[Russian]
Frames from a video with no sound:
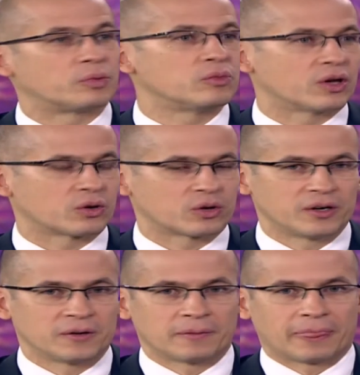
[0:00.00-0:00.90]
К примеру,
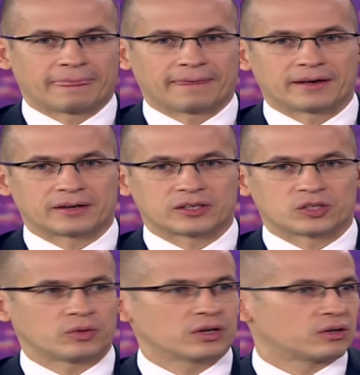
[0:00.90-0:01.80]
э,
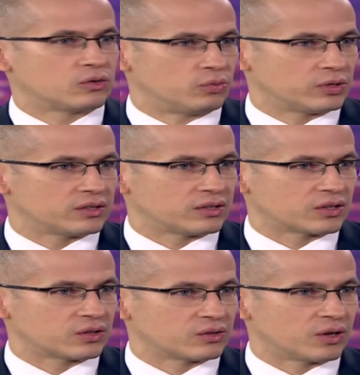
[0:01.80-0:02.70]
Кожемяка,
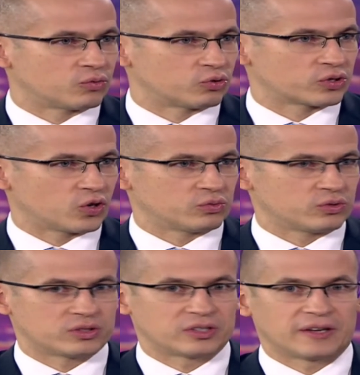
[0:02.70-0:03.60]
губернатор Амурской
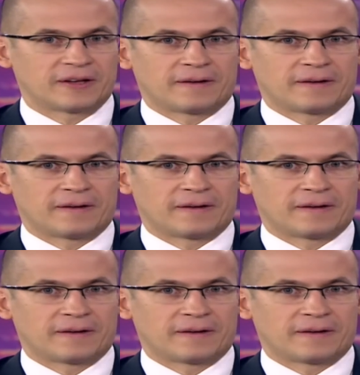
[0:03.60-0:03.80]
области,